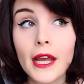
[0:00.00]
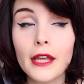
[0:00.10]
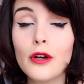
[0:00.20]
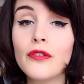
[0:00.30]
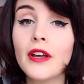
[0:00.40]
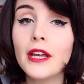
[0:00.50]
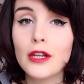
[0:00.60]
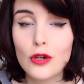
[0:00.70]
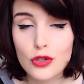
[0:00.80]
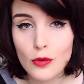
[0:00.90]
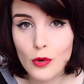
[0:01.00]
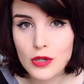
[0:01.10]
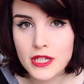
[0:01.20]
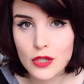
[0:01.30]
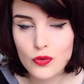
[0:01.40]
les haricots verts et quand j'en
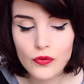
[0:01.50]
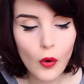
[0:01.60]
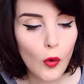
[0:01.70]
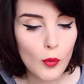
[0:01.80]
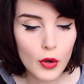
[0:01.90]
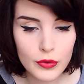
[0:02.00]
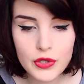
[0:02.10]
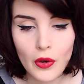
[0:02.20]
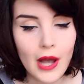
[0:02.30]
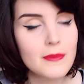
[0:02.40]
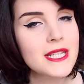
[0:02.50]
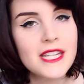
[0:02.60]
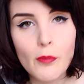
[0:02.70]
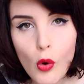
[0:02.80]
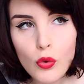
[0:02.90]
mange c'est souvent au moins 800 grammes, ce
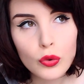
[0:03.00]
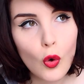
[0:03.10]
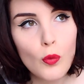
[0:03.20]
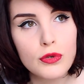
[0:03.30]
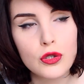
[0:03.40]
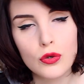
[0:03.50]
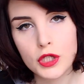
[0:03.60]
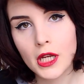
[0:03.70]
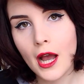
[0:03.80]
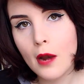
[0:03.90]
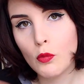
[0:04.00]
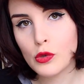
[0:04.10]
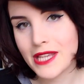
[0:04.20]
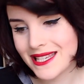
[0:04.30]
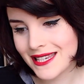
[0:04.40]
qui est beaucoup trop puisqu'en général
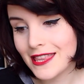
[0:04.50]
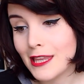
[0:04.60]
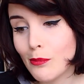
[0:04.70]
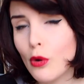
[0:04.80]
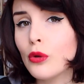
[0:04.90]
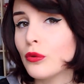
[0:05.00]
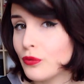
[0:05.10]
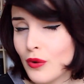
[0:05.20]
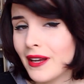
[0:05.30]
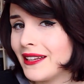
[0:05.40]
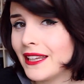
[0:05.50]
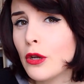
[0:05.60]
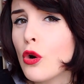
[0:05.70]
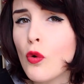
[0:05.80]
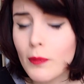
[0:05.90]
mon assiette déborde, voire elle
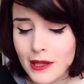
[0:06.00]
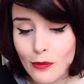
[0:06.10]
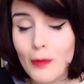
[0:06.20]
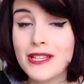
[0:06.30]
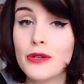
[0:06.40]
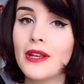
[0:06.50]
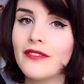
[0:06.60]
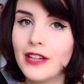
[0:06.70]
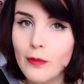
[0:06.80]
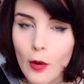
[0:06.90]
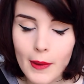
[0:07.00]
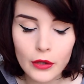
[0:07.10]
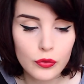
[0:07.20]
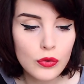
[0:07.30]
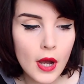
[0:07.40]
dégueule complètement parce qu'il y en a vraiment
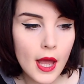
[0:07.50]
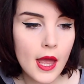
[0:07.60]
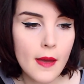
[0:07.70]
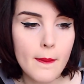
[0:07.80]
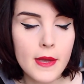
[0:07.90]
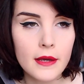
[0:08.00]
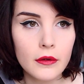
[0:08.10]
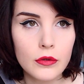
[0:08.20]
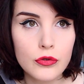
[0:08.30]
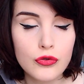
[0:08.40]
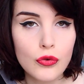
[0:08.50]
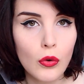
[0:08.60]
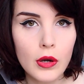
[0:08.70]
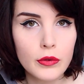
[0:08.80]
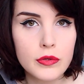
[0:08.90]
partout. Mais euh, je
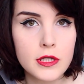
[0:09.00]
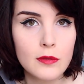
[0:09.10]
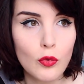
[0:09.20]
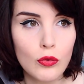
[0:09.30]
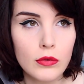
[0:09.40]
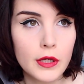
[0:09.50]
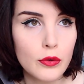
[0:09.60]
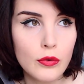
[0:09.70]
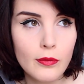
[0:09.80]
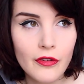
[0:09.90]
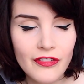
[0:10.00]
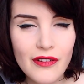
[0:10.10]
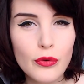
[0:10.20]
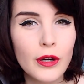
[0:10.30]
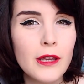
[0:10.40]
crois que c'est mon légume
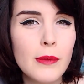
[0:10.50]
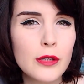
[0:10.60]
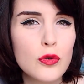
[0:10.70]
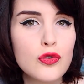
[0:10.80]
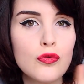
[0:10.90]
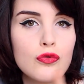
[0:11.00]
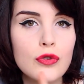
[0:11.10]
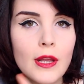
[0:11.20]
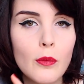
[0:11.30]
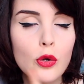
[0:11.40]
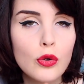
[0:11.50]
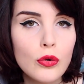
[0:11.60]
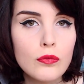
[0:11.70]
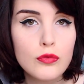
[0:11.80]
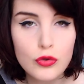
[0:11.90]
favori, mais attention, je n'aime
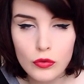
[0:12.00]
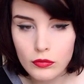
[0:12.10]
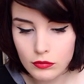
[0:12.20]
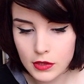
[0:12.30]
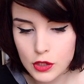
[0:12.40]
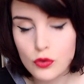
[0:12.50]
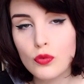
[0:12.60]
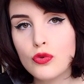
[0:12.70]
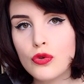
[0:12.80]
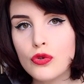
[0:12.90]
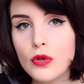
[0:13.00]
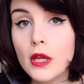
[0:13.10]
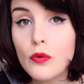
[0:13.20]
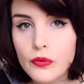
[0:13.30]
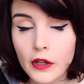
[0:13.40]
que ceux qui sont
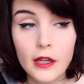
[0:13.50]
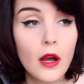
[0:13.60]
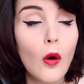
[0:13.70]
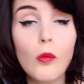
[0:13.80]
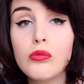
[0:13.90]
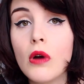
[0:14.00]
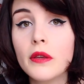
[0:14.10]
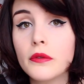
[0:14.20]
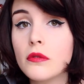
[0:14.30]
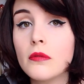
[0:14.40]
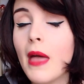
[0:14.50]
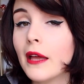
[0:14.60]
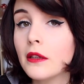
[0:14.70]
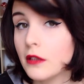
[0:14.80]
surgelés ou frais, en boîte euh, d'arc